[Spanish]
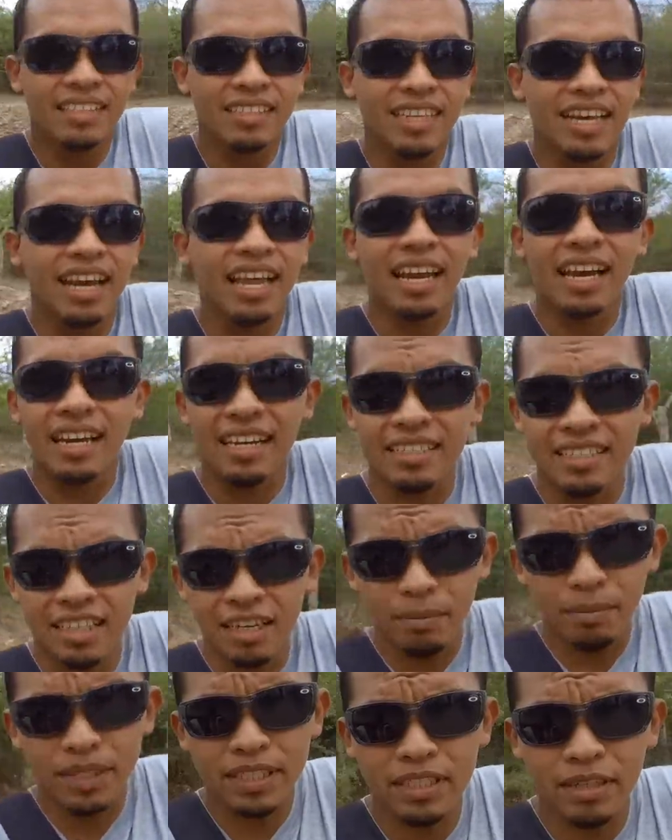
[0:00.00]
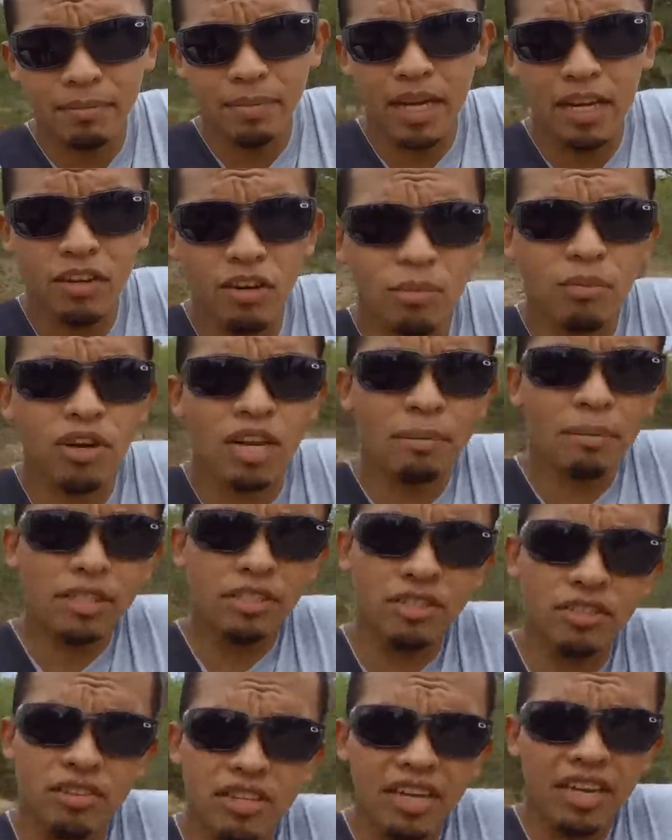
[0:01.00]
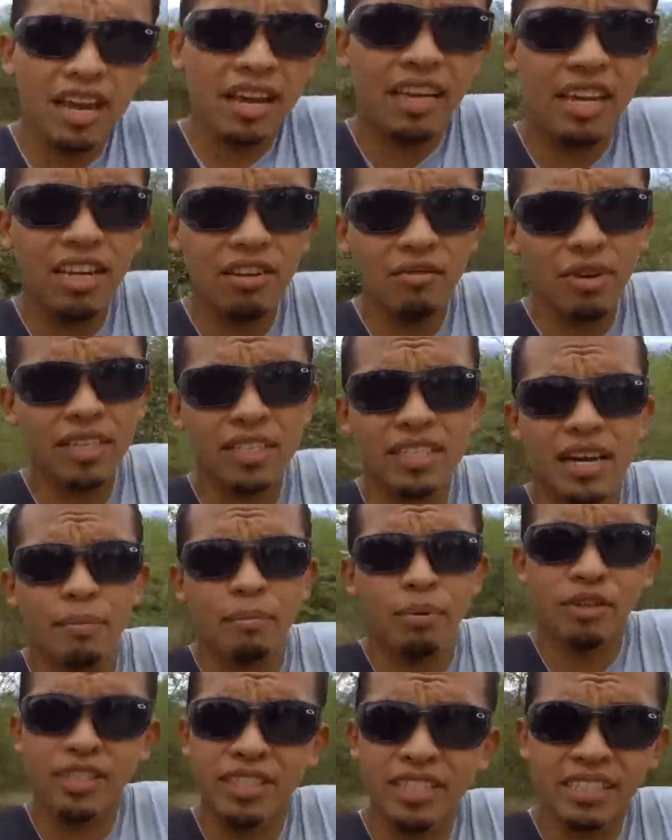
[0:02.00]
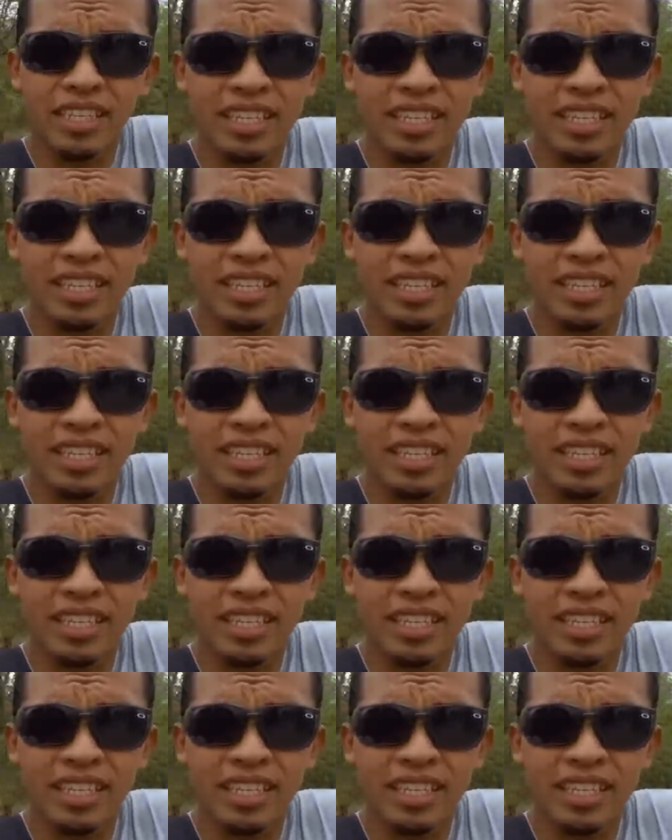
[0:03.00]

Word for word: ya a la carretera principal, como les mencioné, aquí no hay transporte,